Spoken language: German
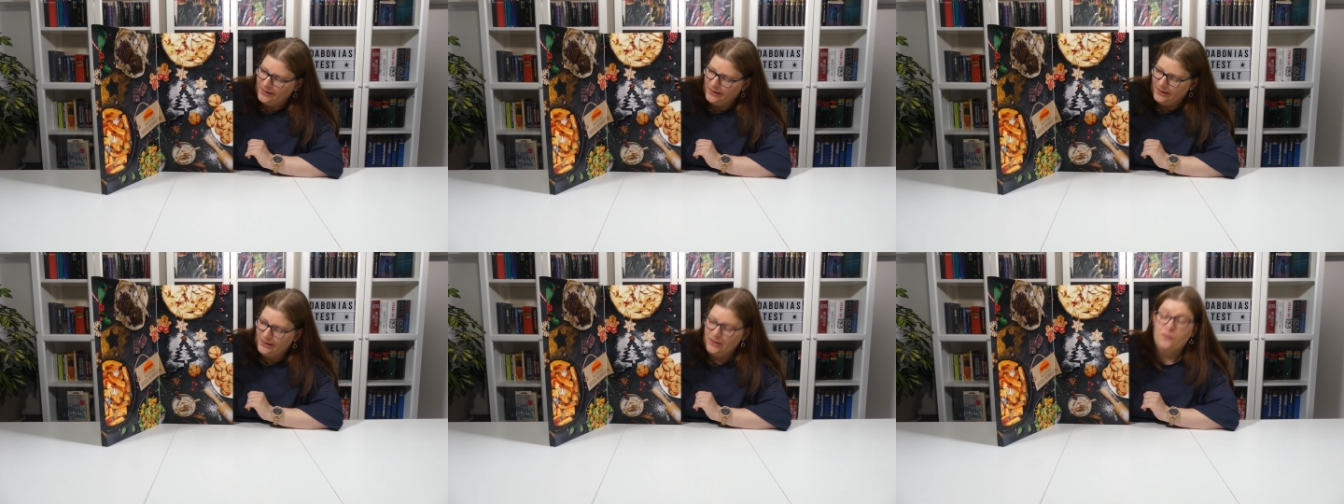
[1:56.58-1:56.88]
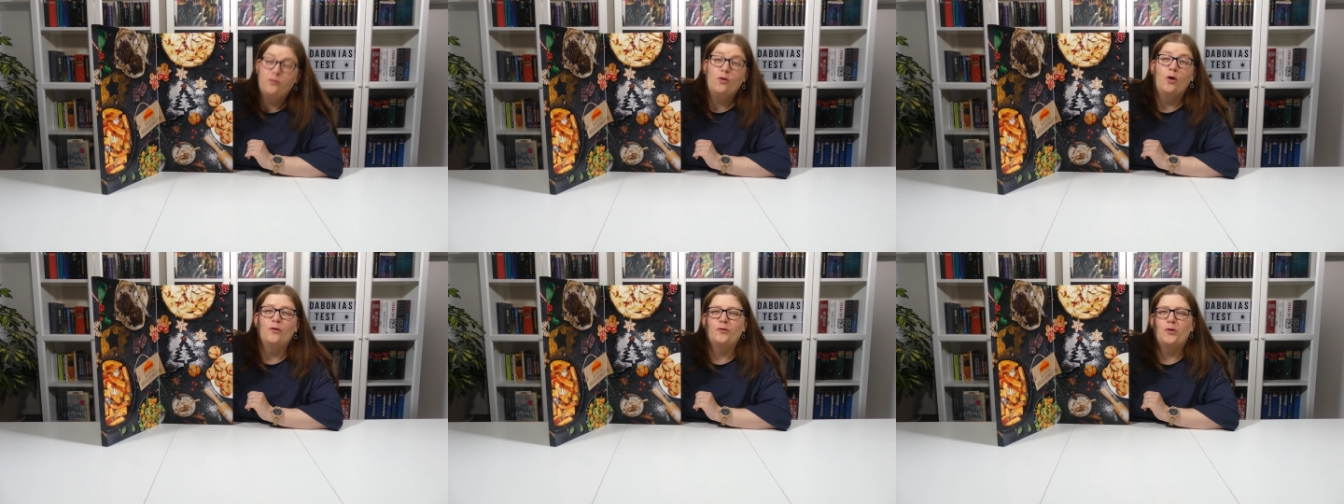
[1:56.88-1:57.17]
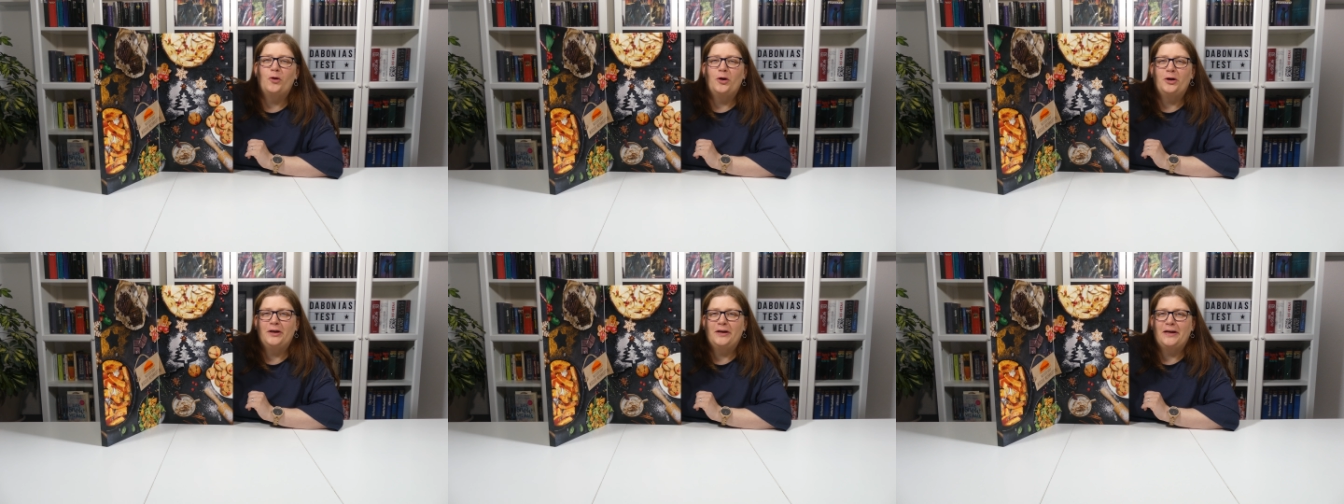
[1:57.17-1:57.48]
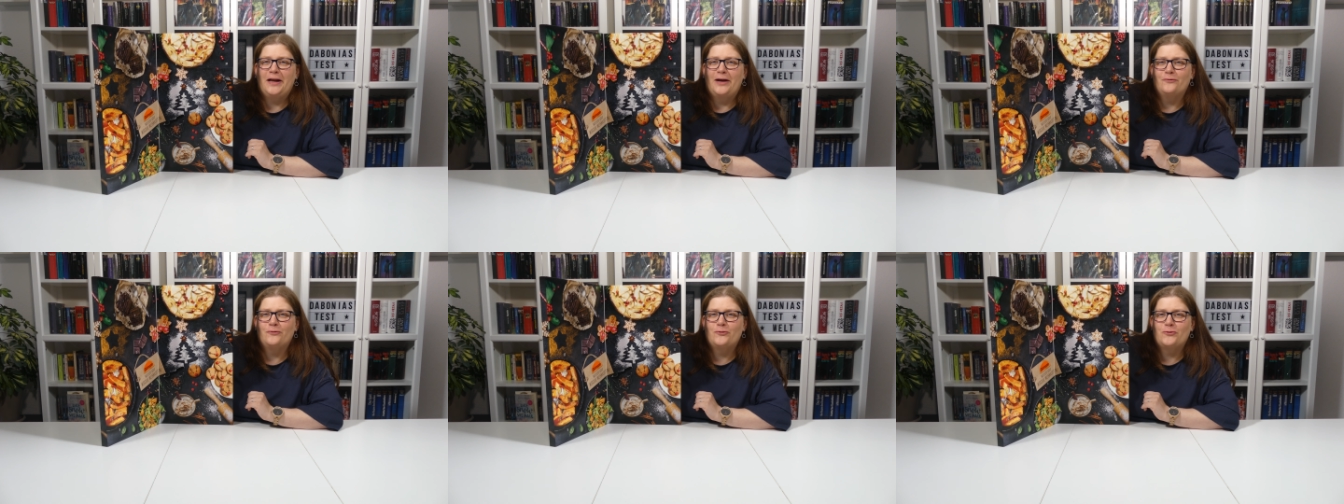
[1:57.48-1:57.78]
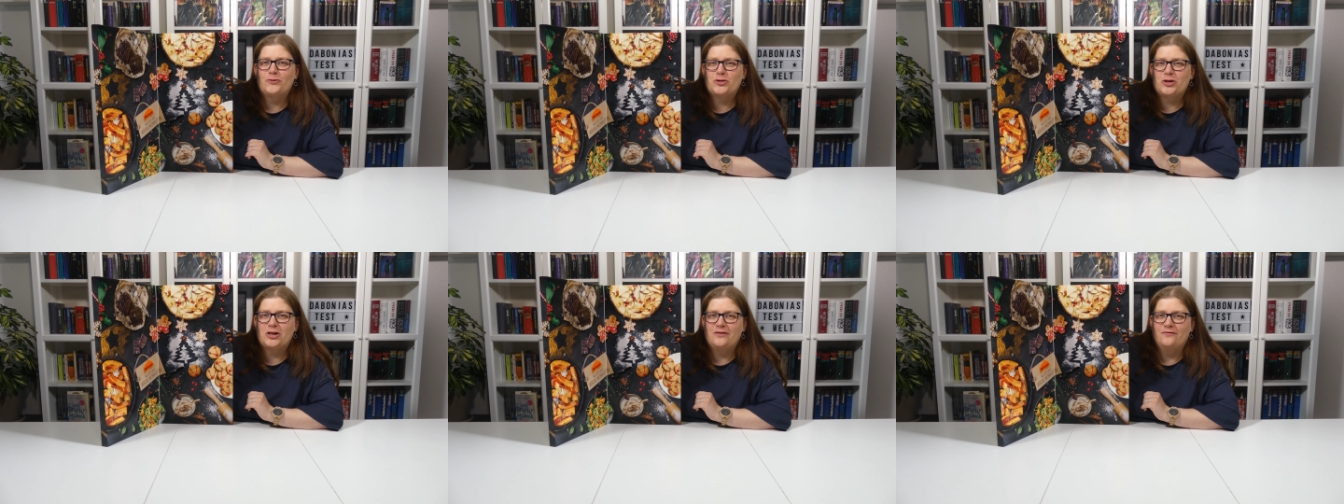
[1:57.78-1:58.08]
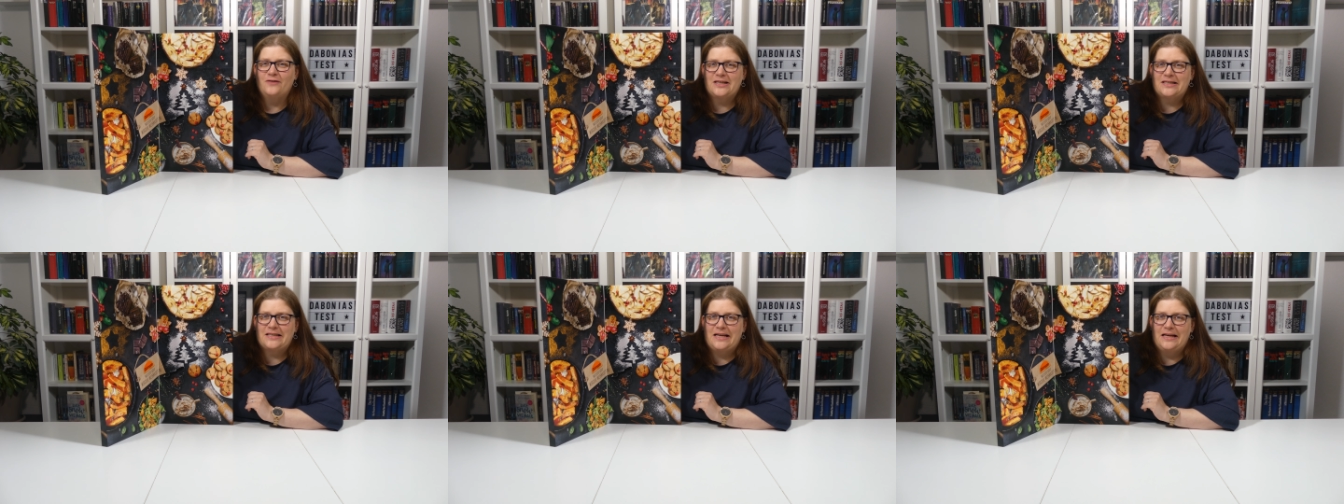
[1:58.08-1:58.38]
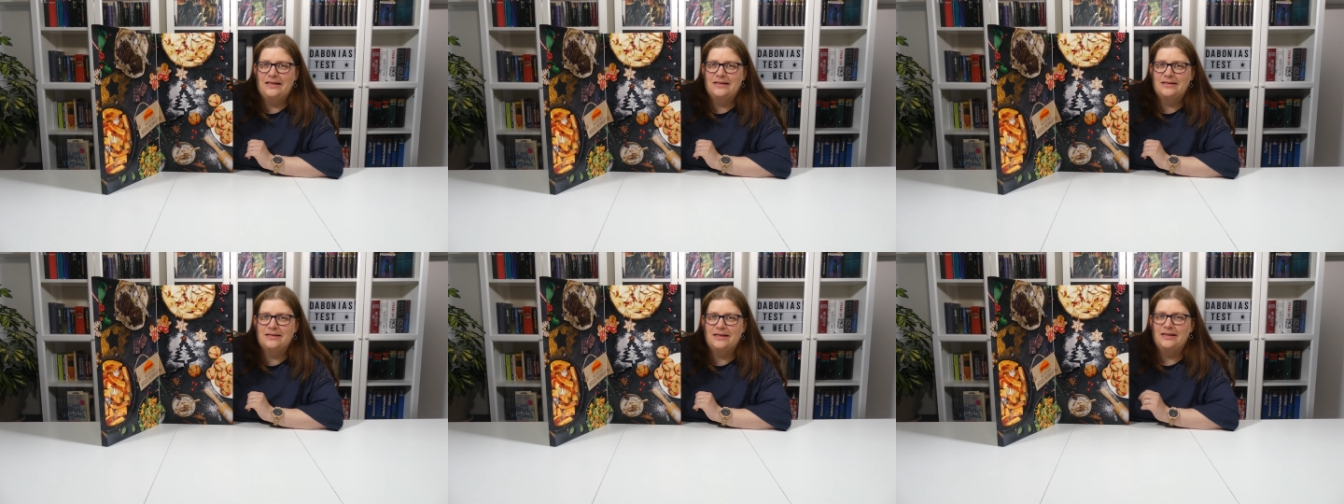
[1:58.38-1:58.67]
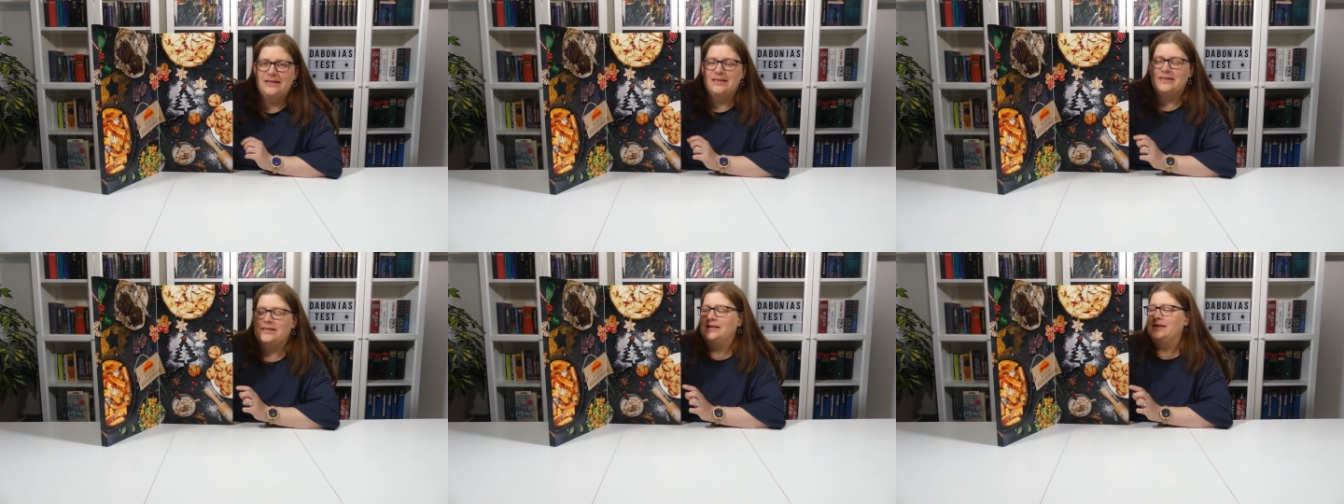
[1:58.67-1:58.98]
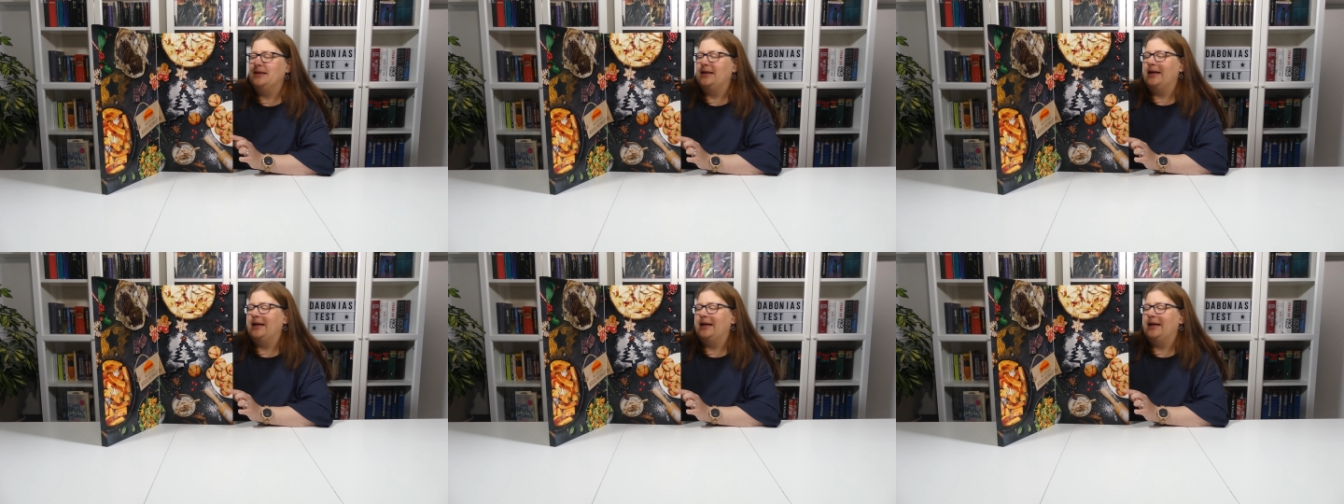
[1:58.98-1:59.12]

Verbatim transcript: die Vorfreude in Anführungsstrichen, was da alles drin ist.